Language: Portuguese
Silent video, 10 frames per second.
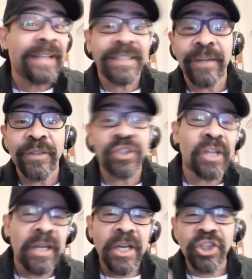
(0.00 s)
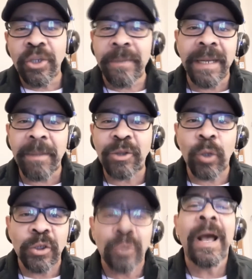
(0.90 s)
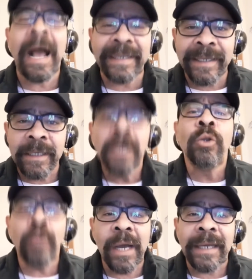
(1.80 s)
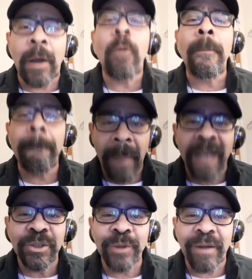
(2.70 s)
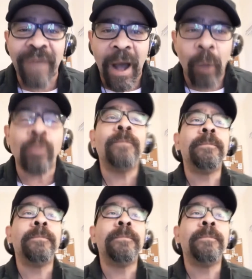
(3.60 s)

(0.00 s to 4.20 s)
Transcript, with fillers: a entrevista de Mila Matoso aqui no canal Márcio Navarro.